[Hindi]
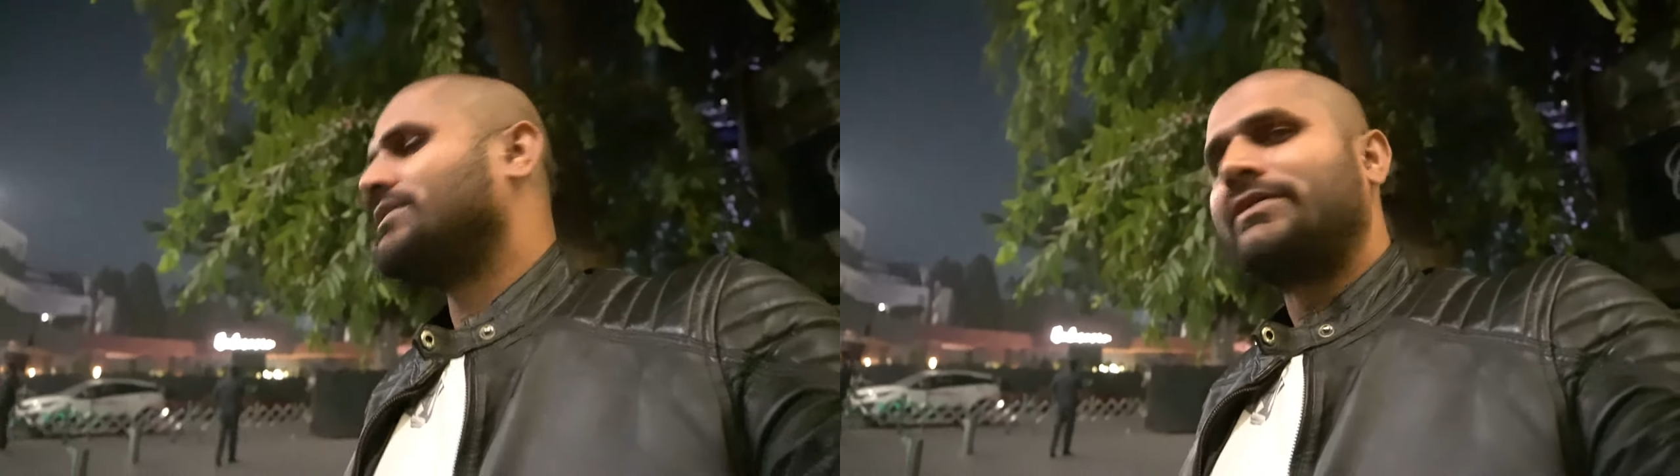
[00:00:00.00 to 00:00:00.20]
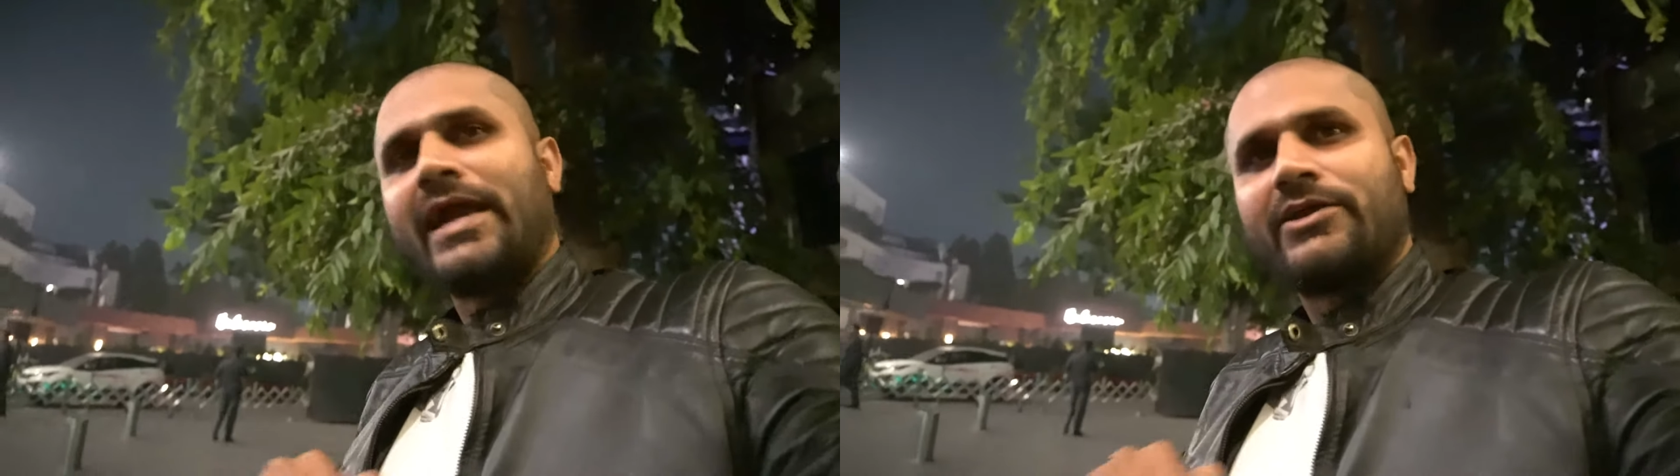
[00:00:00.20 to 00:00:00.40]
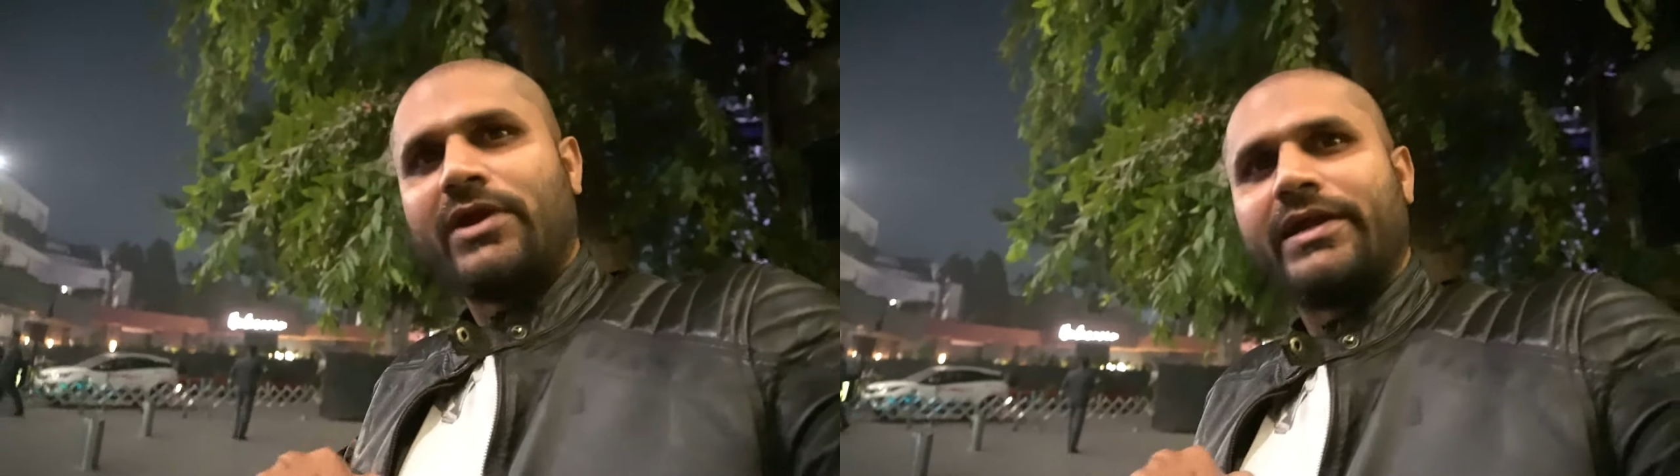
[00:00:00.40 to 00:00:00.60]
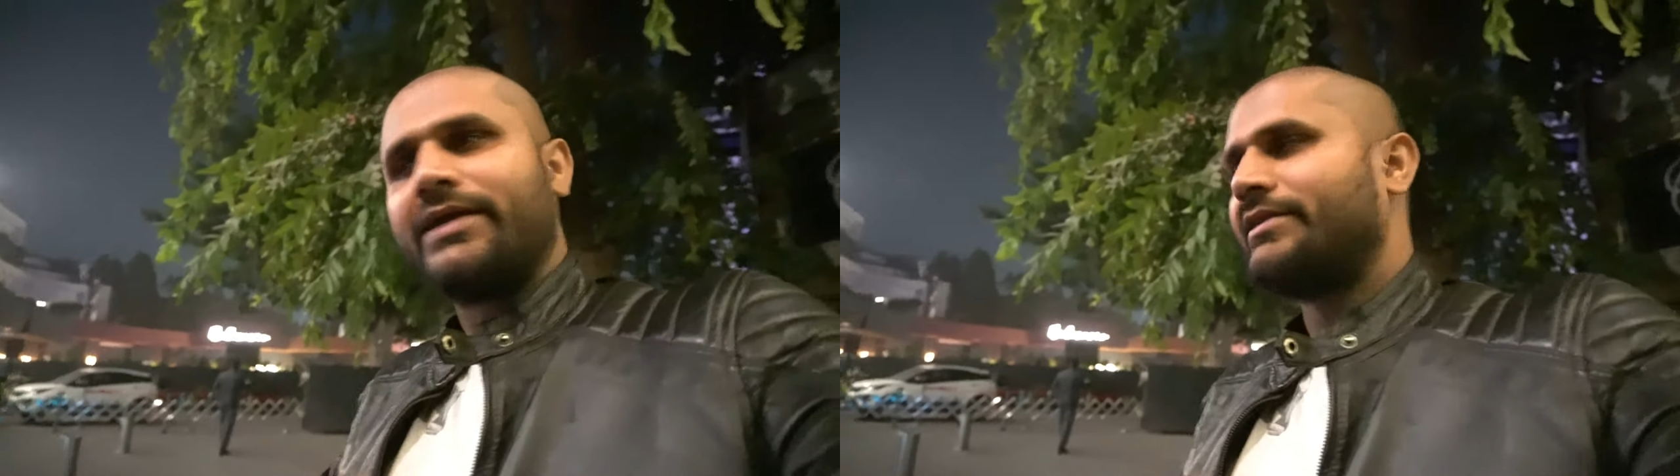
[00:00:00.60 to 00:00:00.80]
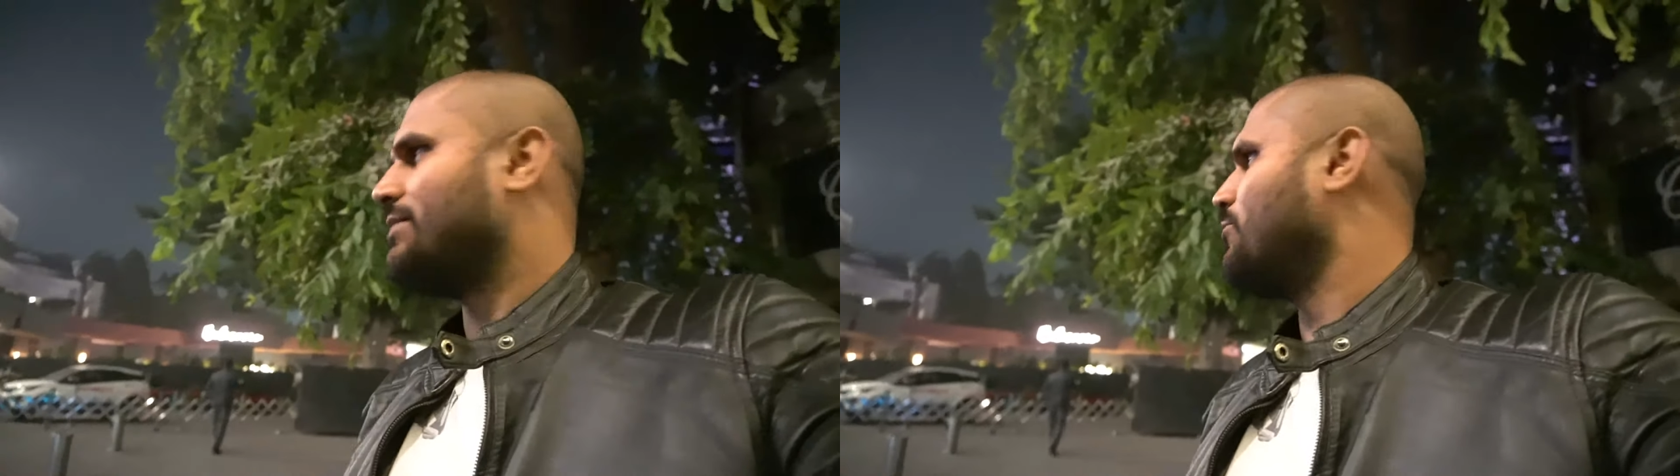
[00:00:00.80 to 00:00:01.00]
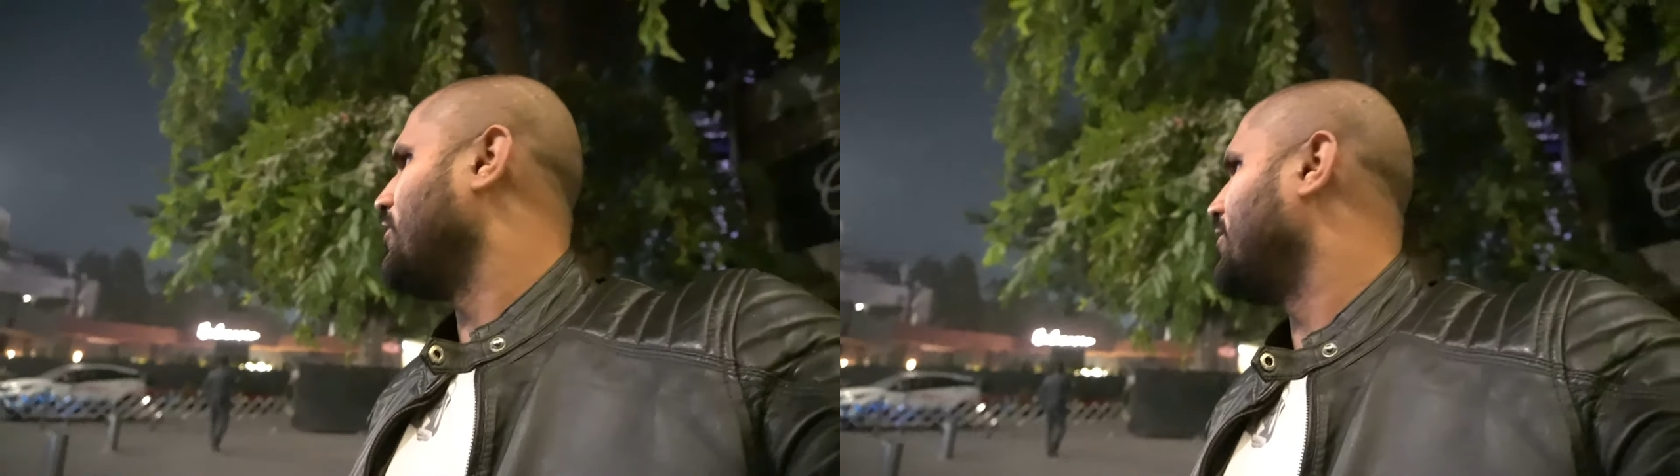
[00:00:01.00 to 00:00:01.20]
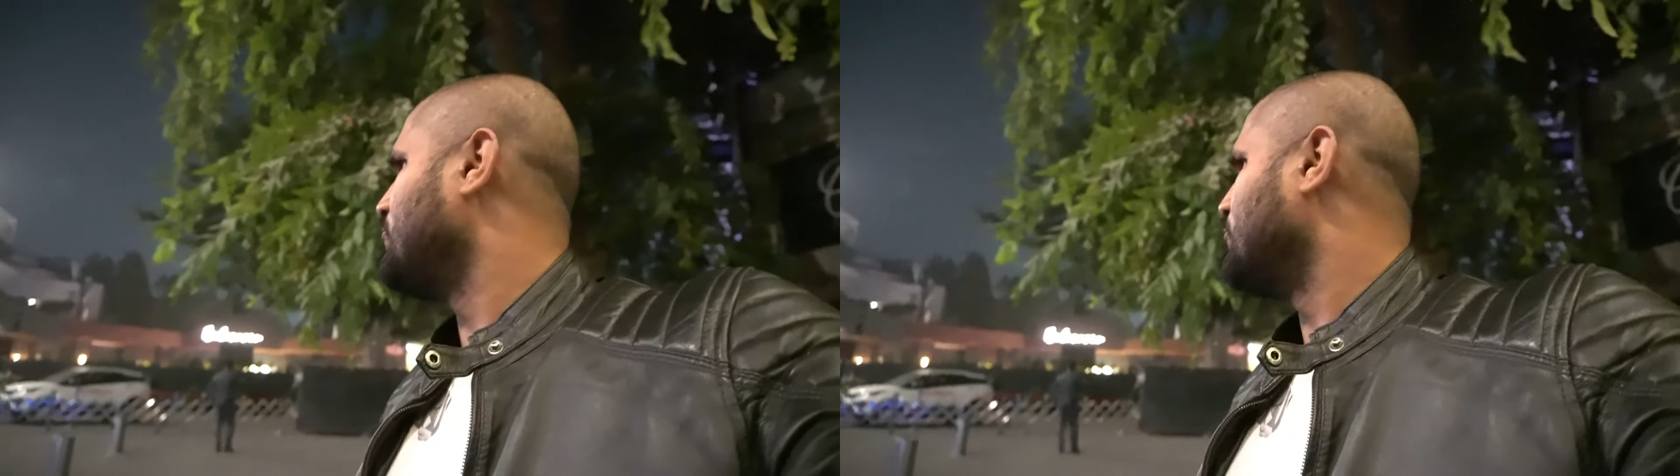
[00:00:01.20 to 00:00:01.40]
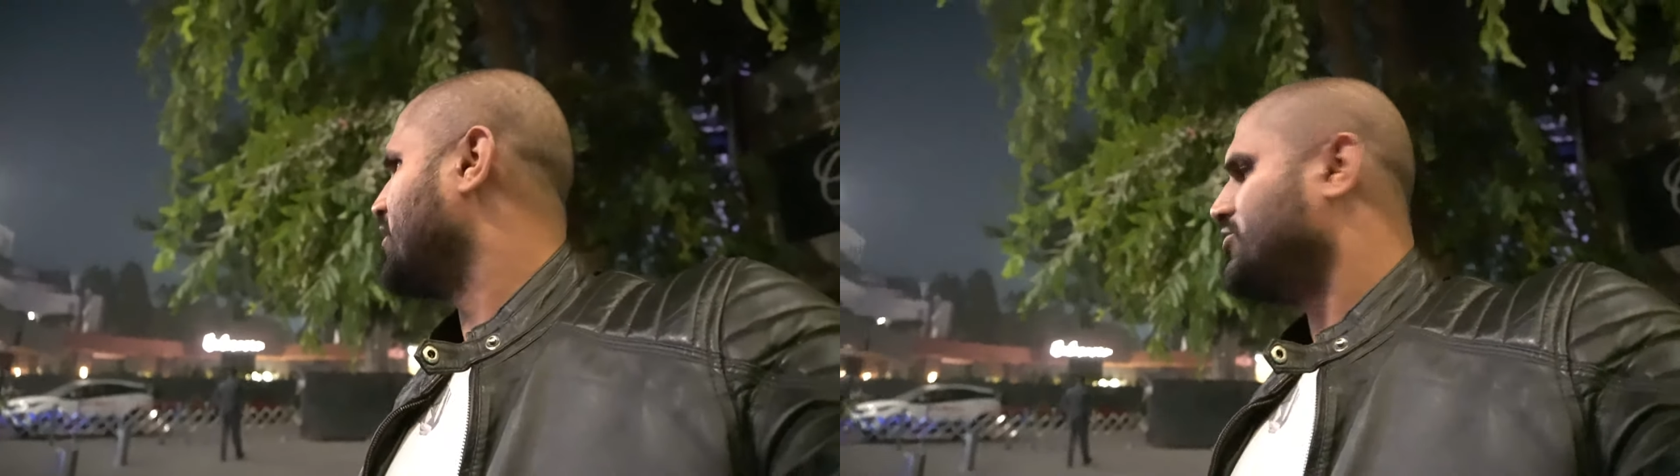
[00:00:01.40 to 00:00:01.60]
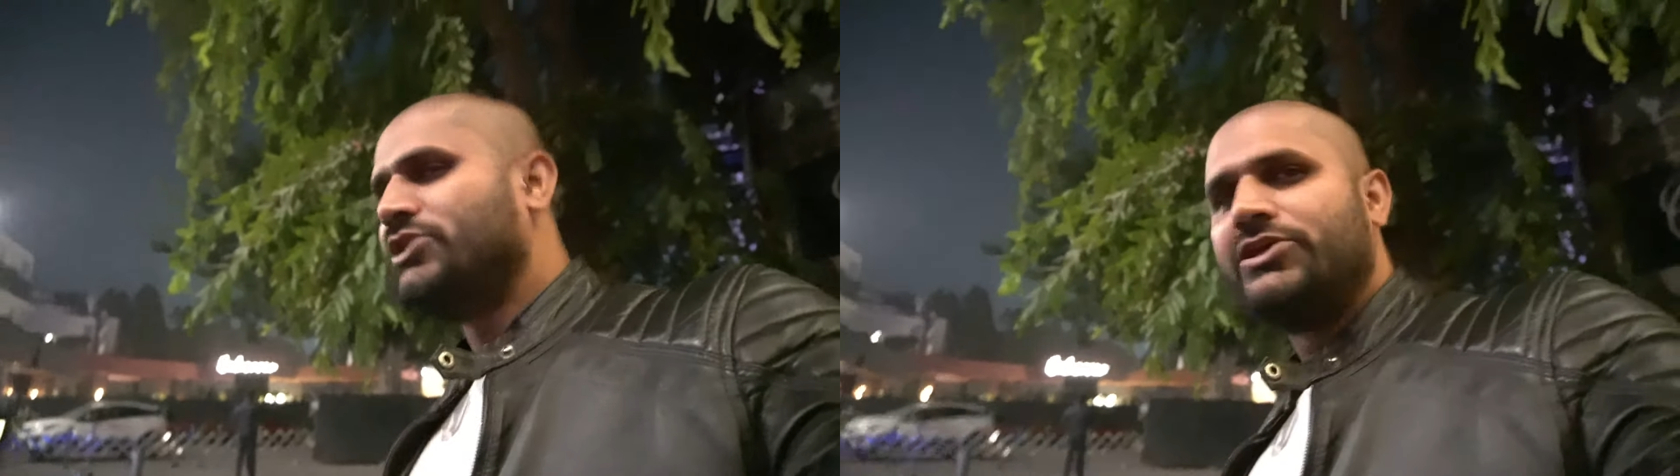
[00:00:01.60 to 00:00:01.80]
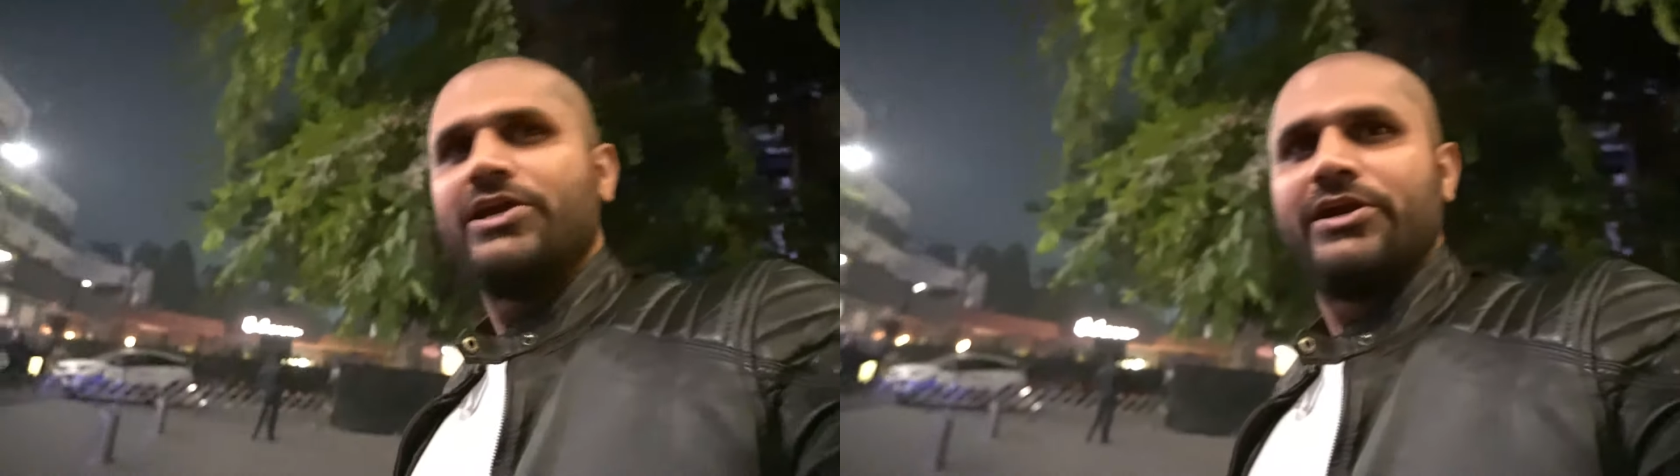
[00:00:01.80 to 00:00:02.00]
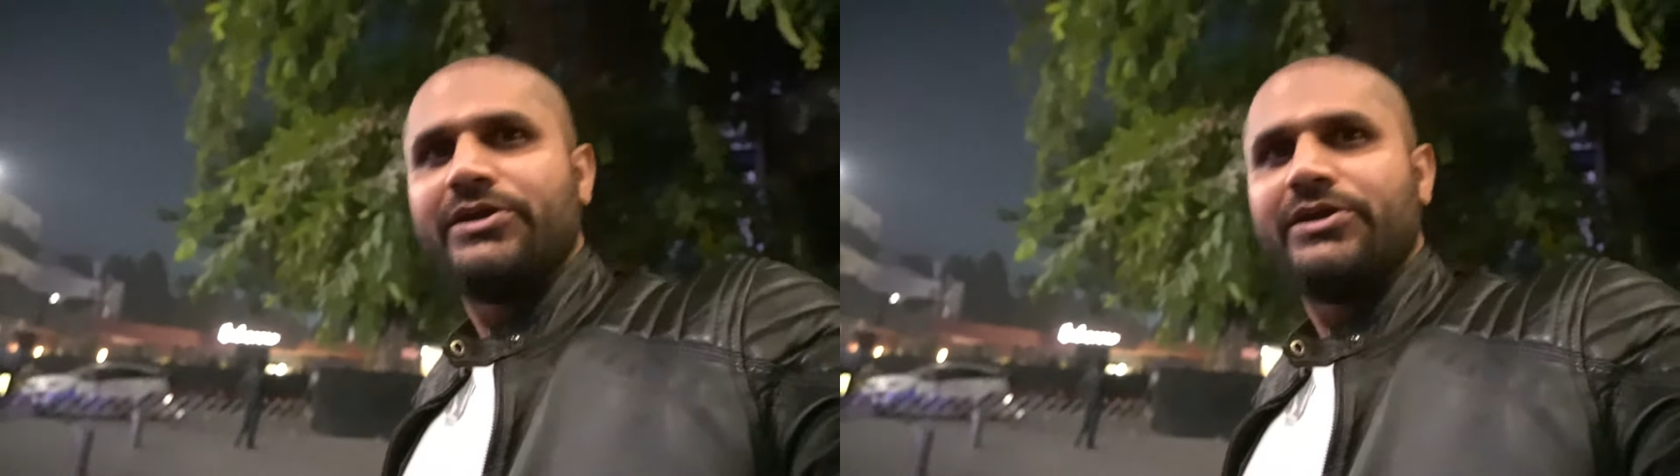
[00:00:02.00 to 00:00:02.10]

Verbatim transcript: टेक्नो ऐड कर देंगे बॉयलर रूम हो जाएगा डिंग डिंग